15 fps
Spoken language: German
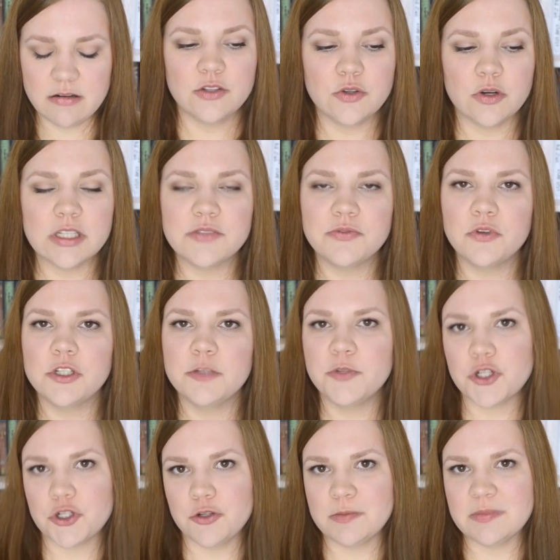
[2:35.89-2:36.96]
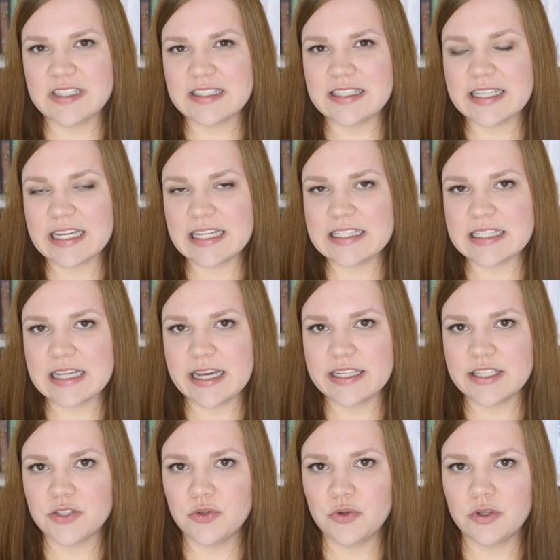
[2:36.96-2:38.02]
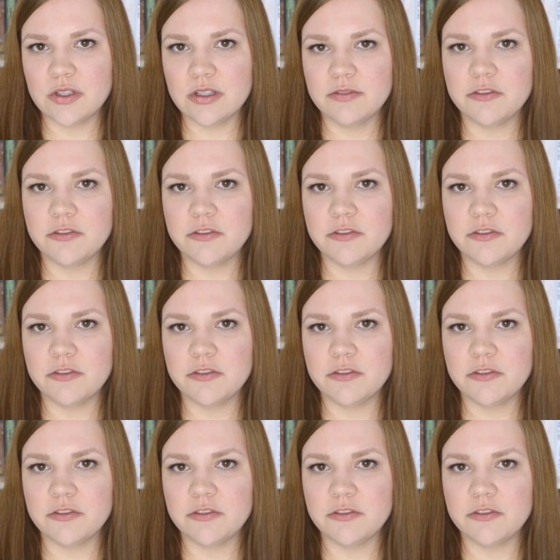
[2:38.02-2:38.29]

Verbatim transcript: Dort wurde bestimmt, dass die Kennzeichnung